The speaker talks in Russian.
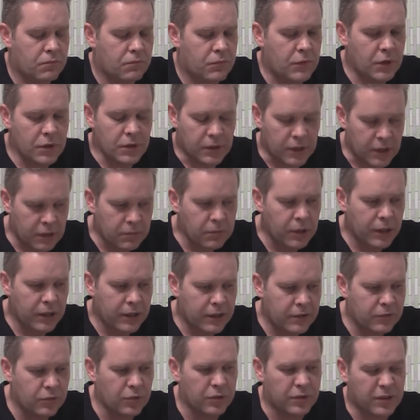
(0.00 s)
Да нет,
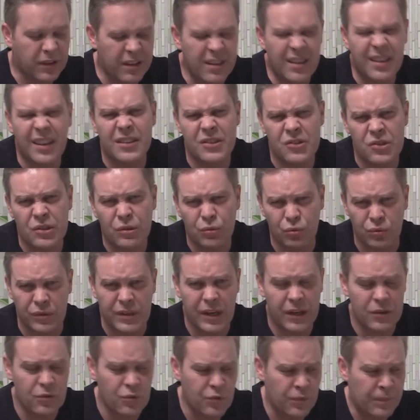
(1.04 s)
нормальная водка. Я, конечно, тут
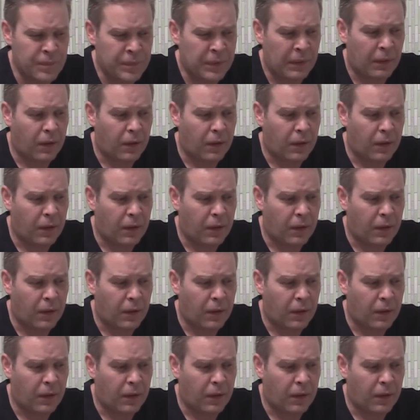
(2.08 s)
гоню.